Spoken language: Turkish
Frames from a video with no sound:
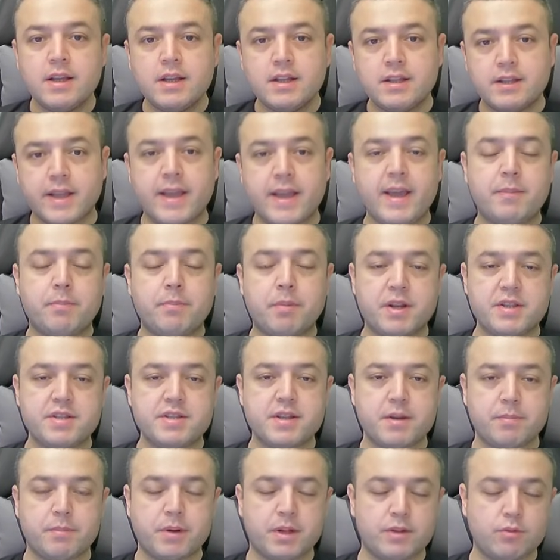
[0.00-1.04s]
tek pas
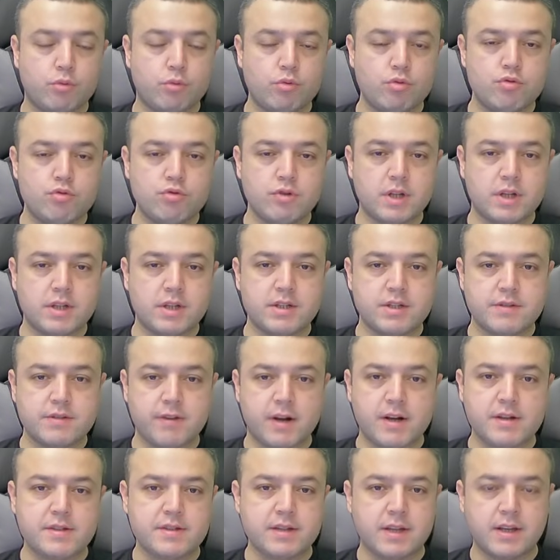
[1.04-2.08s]
yapan oyuncularınız
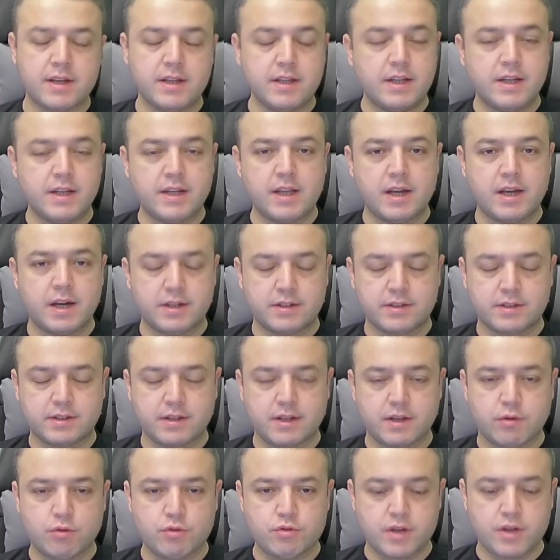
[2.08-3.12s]
varsa ileriye hatta
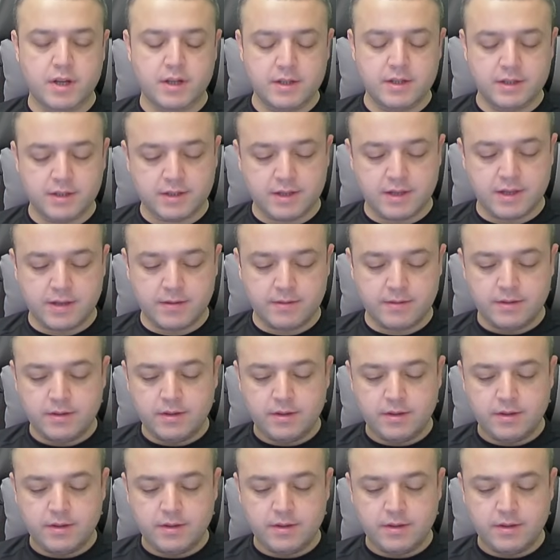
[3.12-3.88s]
özellikle